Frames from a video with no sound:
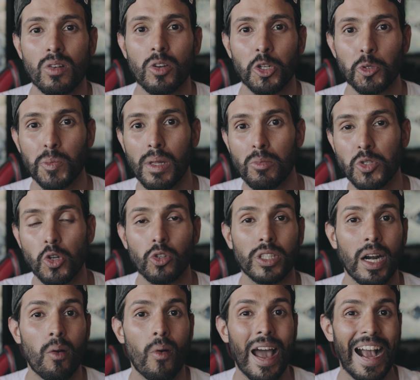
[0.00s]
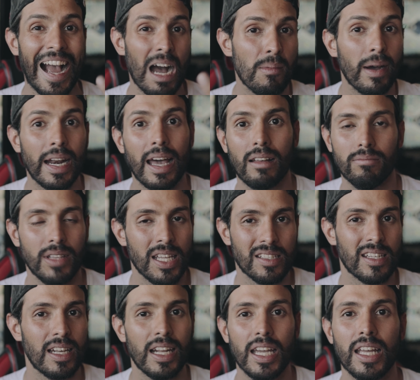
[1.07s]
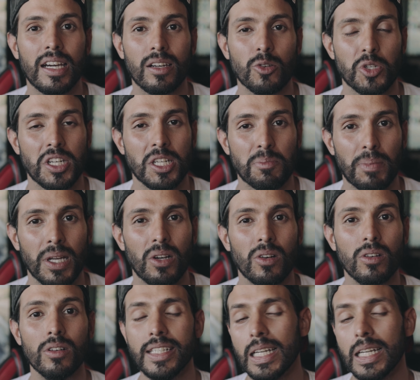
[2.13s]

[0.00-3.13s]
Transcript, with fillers: a lo que nos podemos encontrar en una cámara DSLR o sin espejo,